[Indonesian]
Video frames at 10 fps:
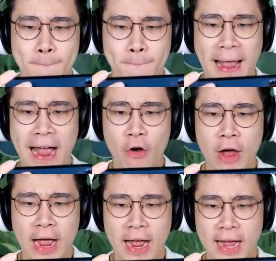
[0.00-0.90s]

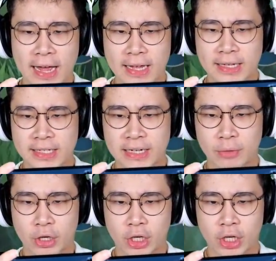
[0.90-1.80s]
power. Gila
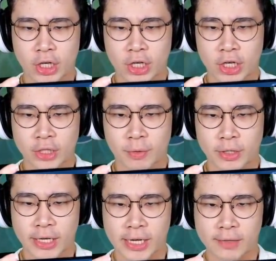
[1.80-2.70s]
bos,
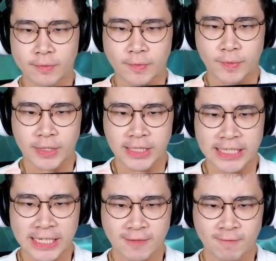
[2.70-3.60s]
bos ya. Mm.
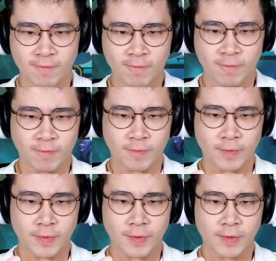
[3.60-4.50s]
Set. Mm.
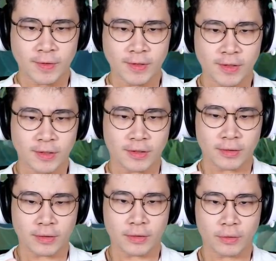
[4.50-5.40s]
Mm.
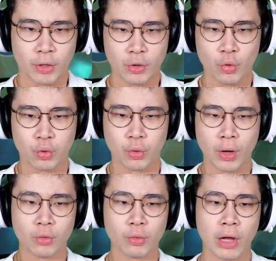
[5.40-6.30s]
Waduh,
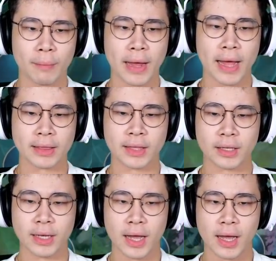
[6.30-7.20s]
waduh nggak
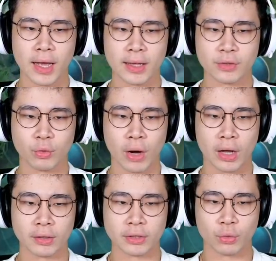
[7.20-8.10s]
mati guys.
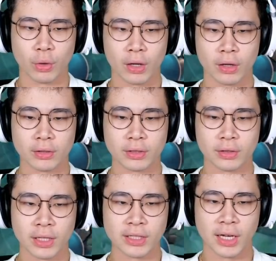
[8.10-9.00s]
Kurang kurang
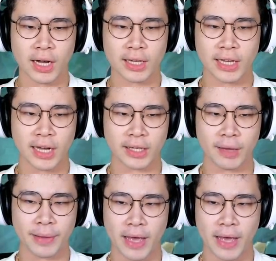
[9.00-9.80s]
kencang kali teriaknya apa